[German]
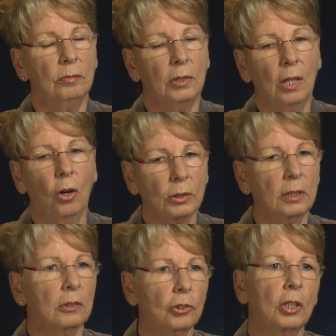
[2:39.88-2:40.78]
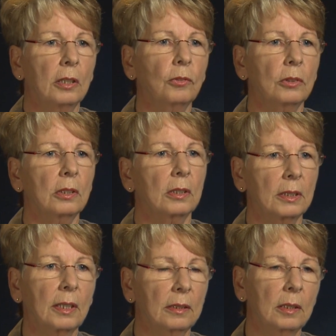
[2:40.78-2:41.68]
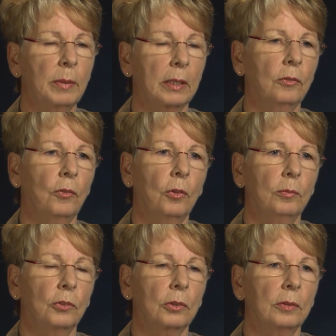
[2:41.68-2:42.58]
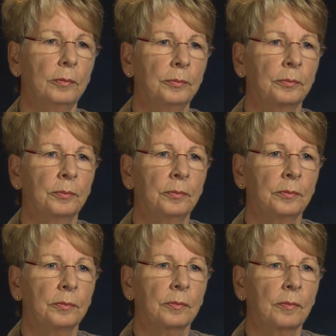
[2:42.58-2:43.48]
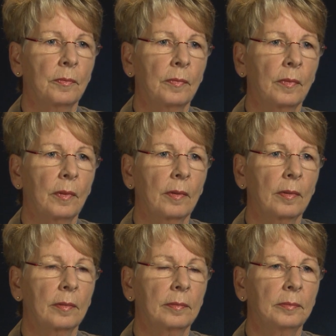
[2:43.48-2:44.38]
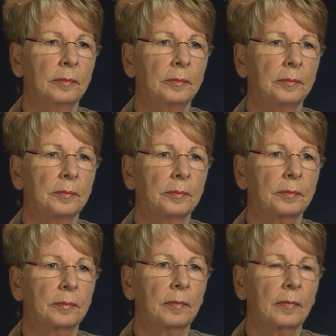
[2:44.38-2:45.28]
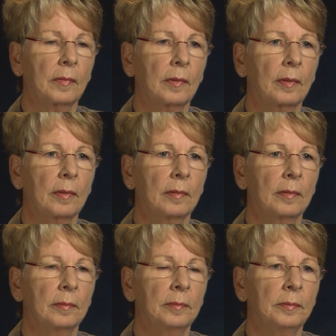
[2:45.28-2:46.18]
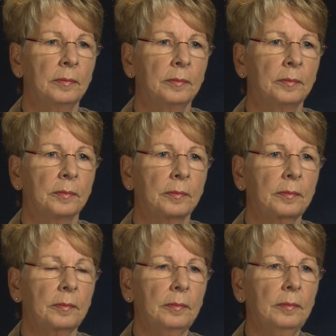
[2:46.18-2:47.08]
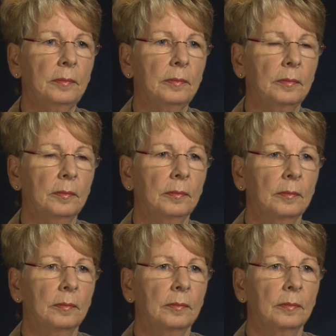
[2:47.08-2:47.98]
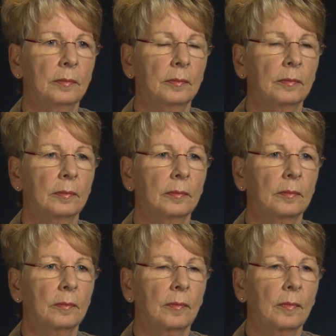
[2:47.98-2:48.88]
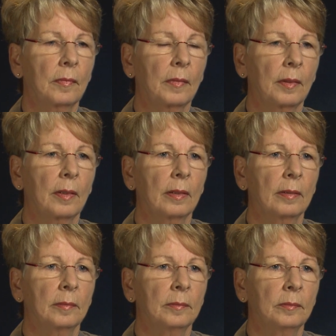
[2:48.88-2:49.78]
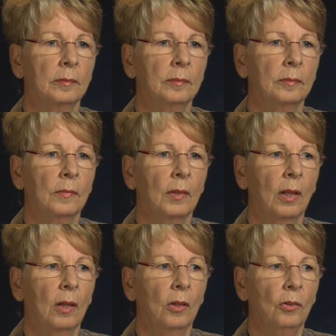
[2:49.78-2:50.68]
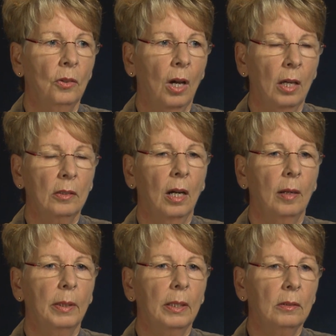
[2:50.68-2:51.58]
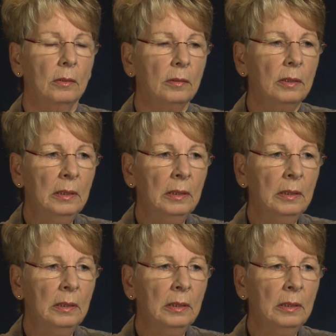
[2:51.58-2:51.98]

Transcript: äh, in Aussicht gestellt wurde, dass ich dann nicht mehr geworben wurde. Berufliche Konsequenzen hatte der Eintritt in die CDU und das Absagen, so formuliere ich es jetzt mal, an die SED nicht für Sie? Nein, aber äh,